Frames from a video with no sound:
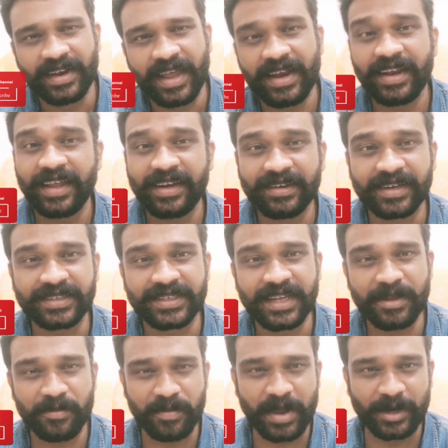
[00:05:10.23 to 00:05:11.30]
நல்ல
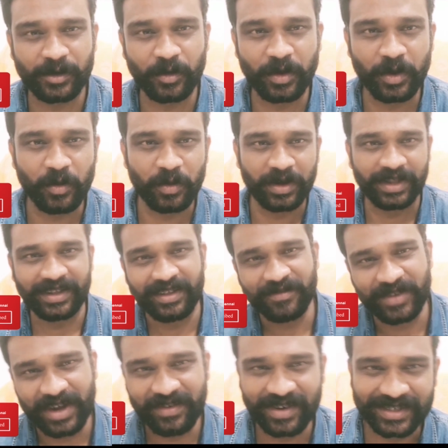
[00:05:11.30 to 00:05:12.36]
இன்ட்ரெஸ்டிங் மேட்டரோட உங்களை
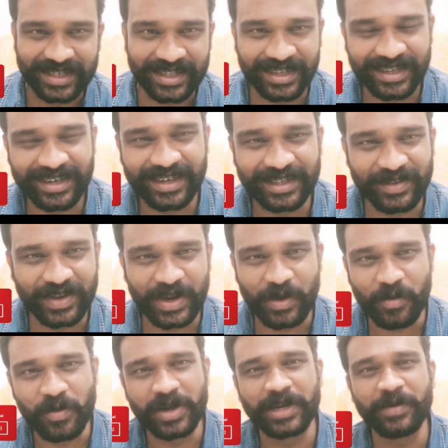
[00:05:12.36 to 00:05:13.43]
விரைவில் சந்திக்கிறேன் அதுவரை
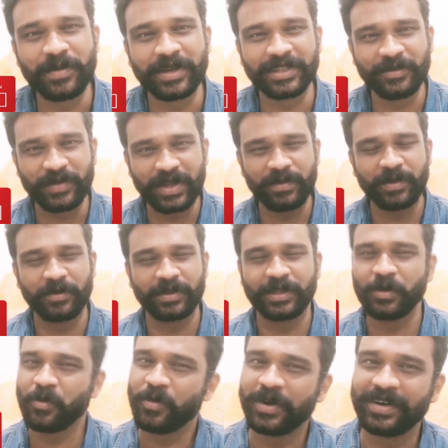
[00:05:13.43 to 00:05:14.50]
உங்களிடமிருந்து
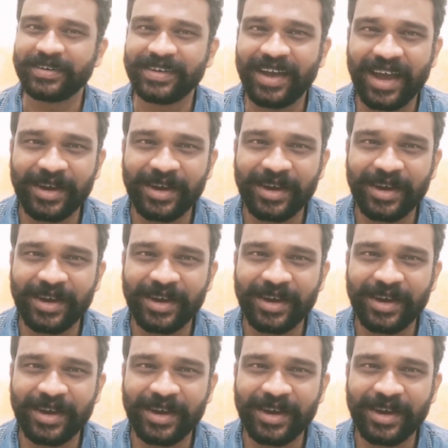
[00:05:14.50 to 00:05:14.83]
விடைபெறுவது உங்கள்